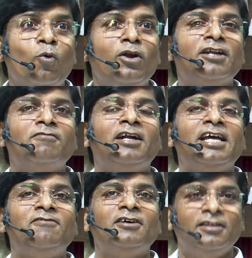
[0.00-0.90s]

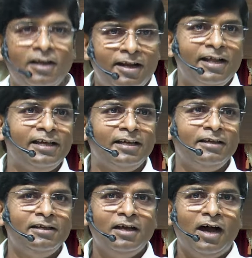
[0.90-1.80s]
உணர்வடைவதில்லை
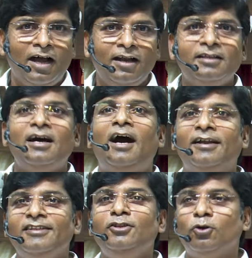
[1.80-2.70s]
அல்லது
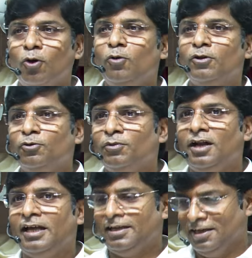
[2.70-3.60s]
அறிந்து கொள்வதும்
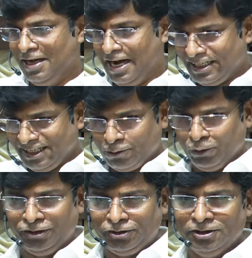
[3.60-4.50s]
இல்லை அதை
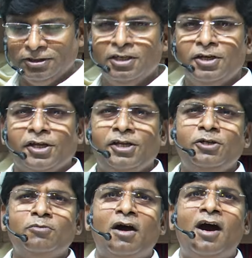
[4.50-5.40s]
குறித்து
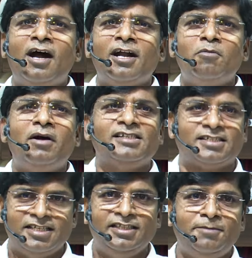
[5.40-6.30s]
இன்னும் ஆழமாய்
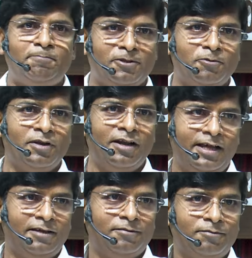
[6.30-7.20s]
சிந்திப்பதும்
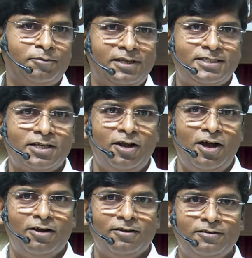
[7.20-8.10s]
இல்லை பிரைஸ்
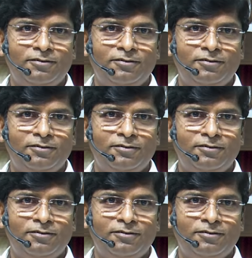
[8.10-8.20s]
அல்லாட்